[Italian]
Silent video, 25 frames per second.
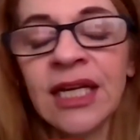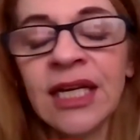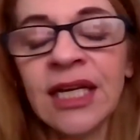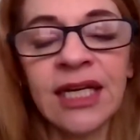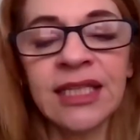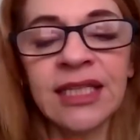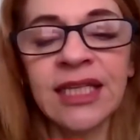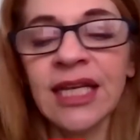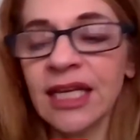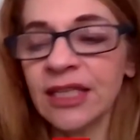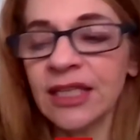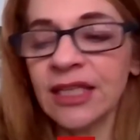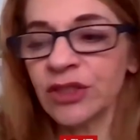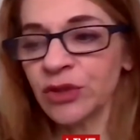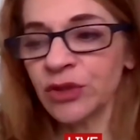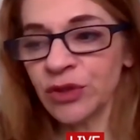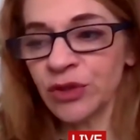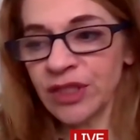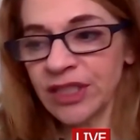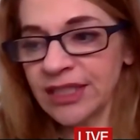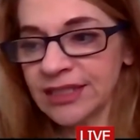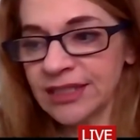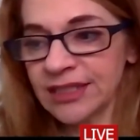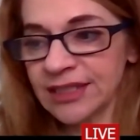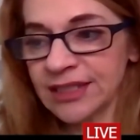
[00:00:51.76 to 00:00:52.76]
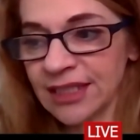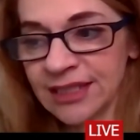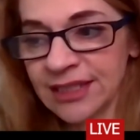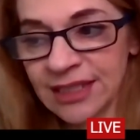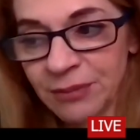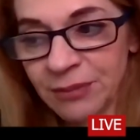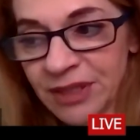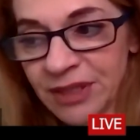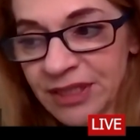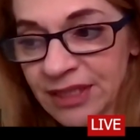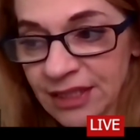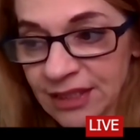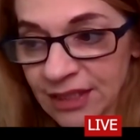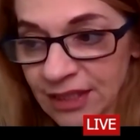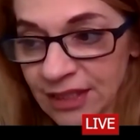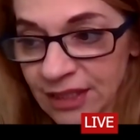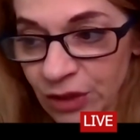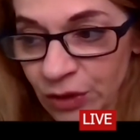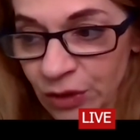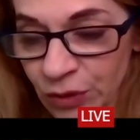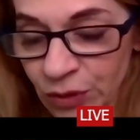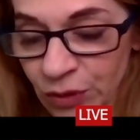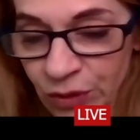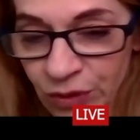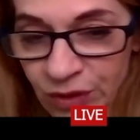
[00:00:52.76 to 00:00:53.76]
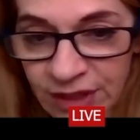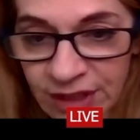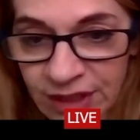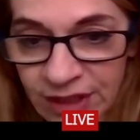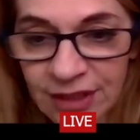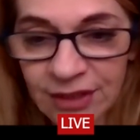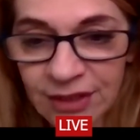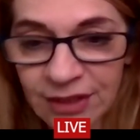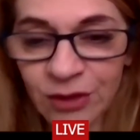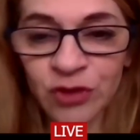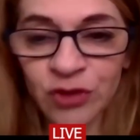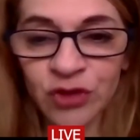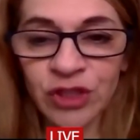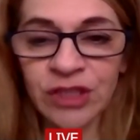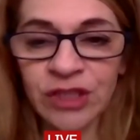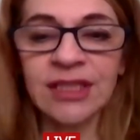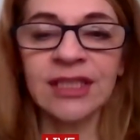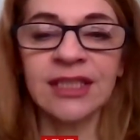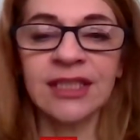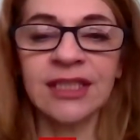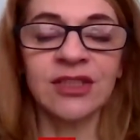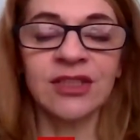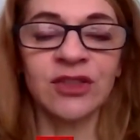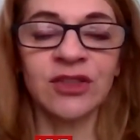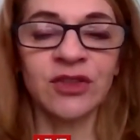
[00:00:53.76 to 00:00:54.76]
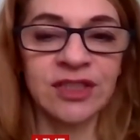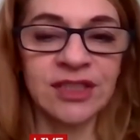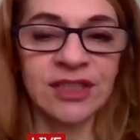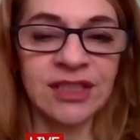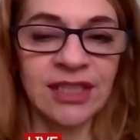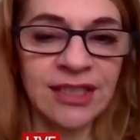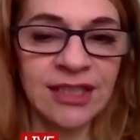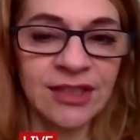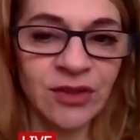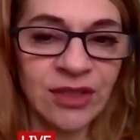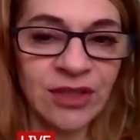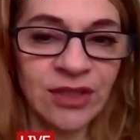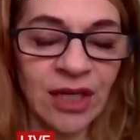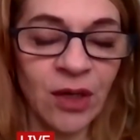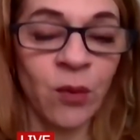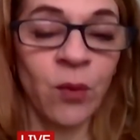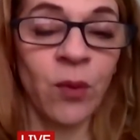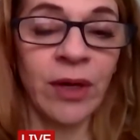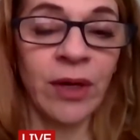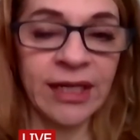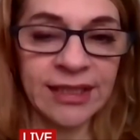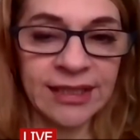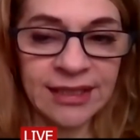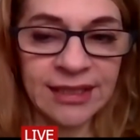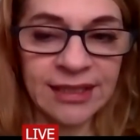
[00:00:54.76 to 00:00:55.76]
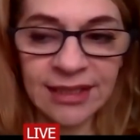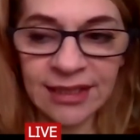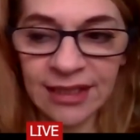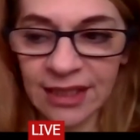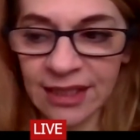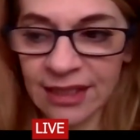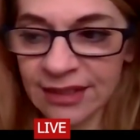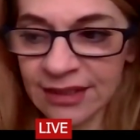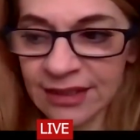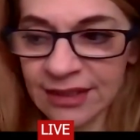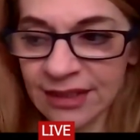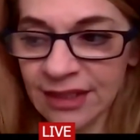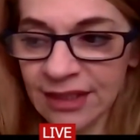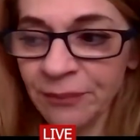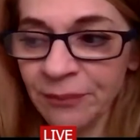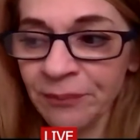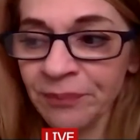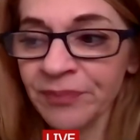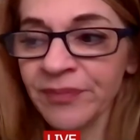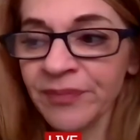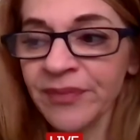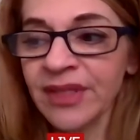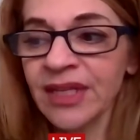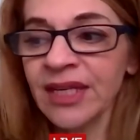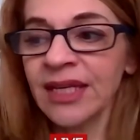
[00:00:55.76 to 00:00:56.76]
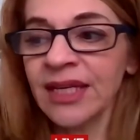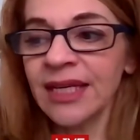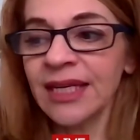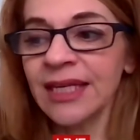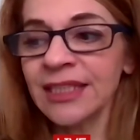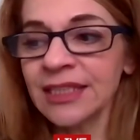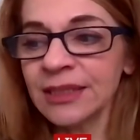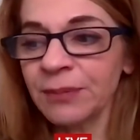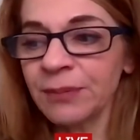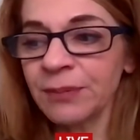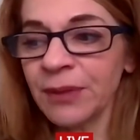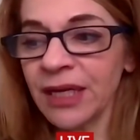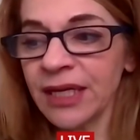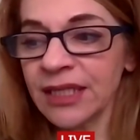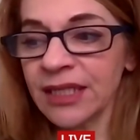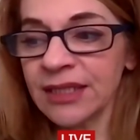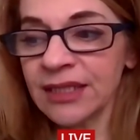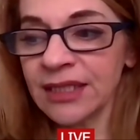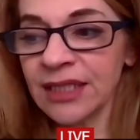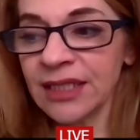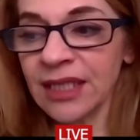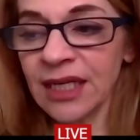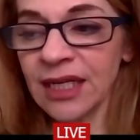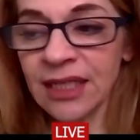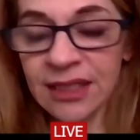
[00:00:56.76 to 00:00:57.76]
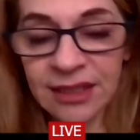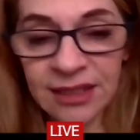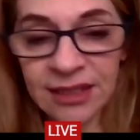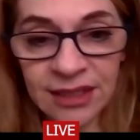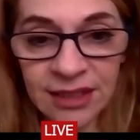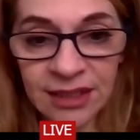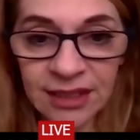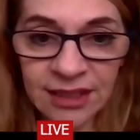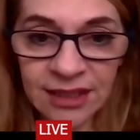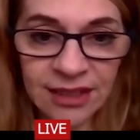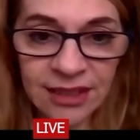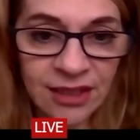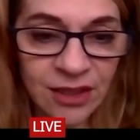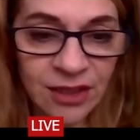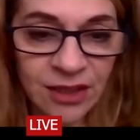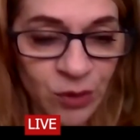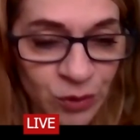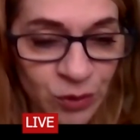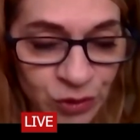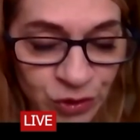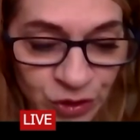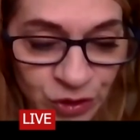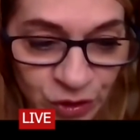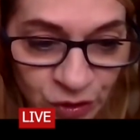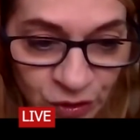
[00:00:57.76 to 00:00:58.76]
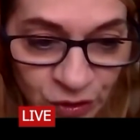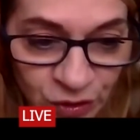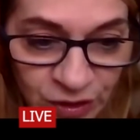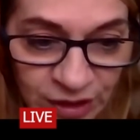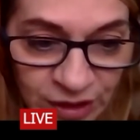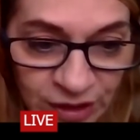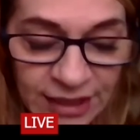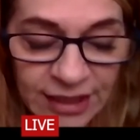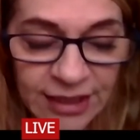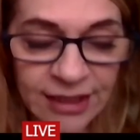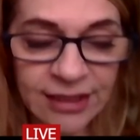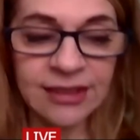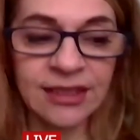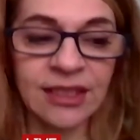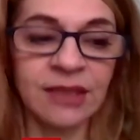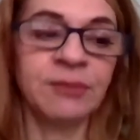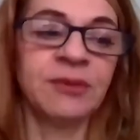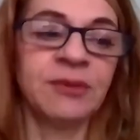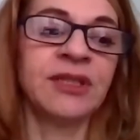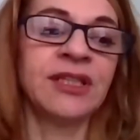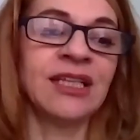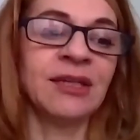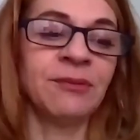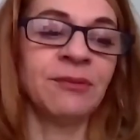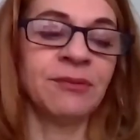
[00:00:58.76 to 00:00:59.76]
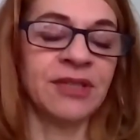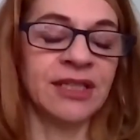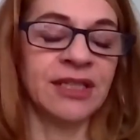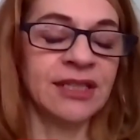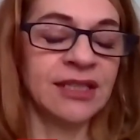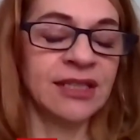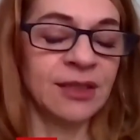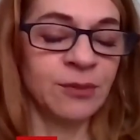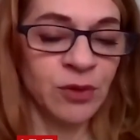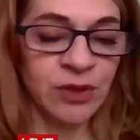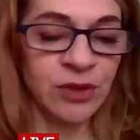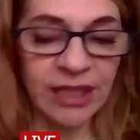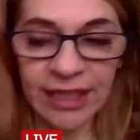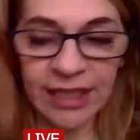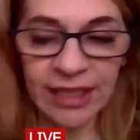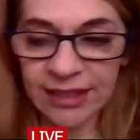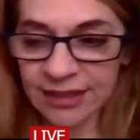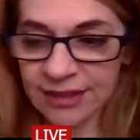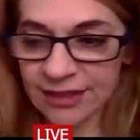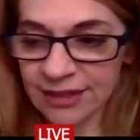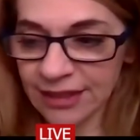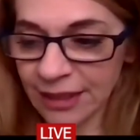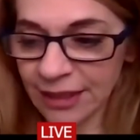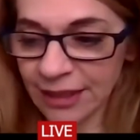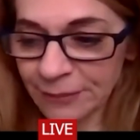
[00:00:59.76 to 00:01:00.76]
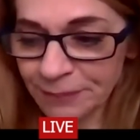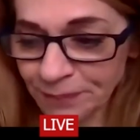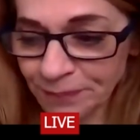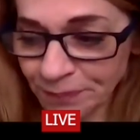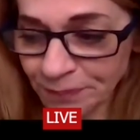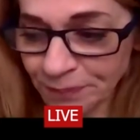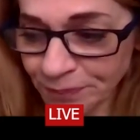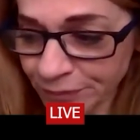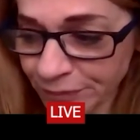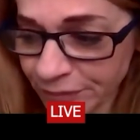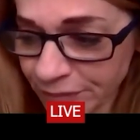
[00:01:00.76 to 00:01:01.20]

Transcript: ed è la dottoressa Elisabetta Negroni, docente di sostegno da 40 anni, esperta di inclusione e tremendamente modesta,